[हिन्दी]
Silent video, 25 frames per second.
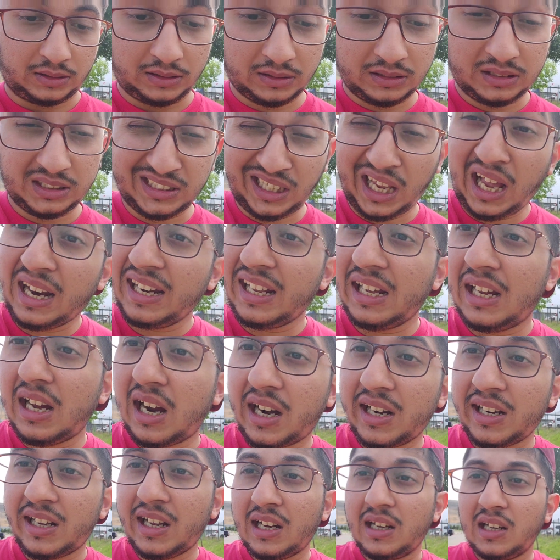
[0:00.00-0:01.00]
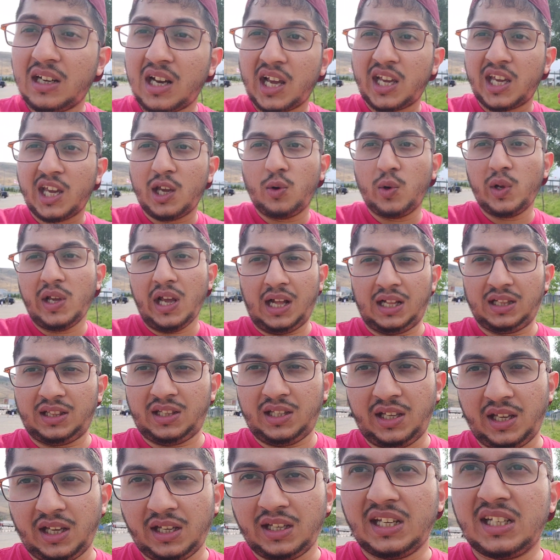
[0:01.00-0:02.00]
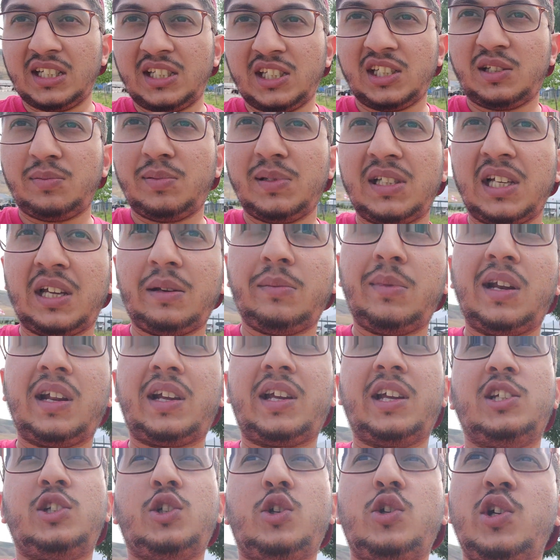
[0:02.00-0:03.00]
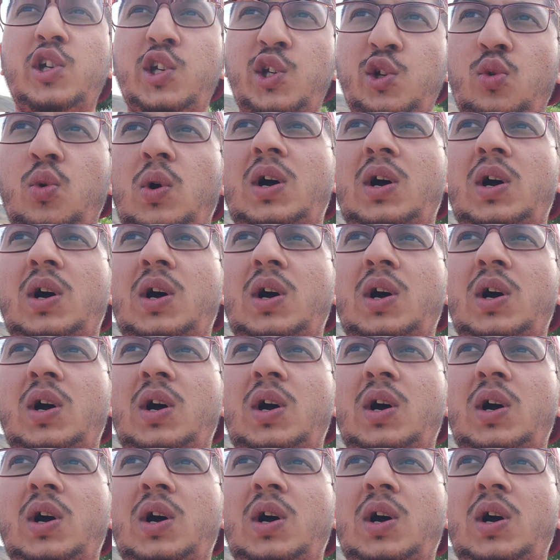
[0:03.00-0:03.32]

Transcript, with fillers: सारी गाड़ियाँ लगी हुई आती हैं ये चीज़ भी जहन में रखें जो न्यू